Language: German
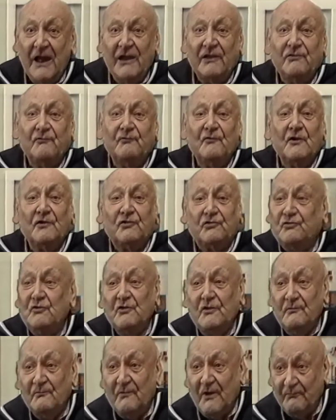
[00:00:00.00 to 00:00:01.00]
Also die
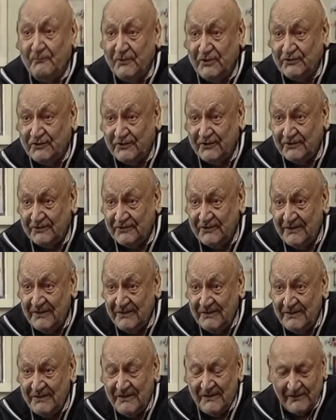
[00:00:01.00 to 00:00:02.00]
Funktion war wichtig.
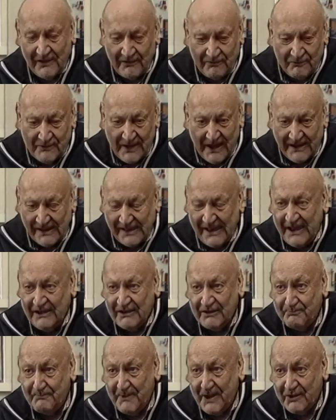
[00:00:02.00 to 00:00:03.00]
Das ist nur ein
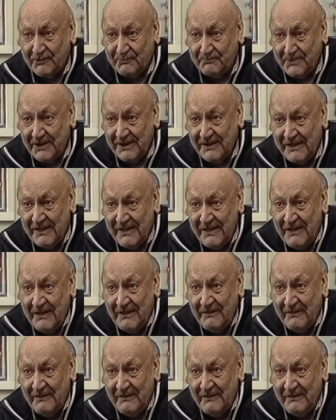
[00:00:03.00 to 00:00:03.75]
kleines Beispiel,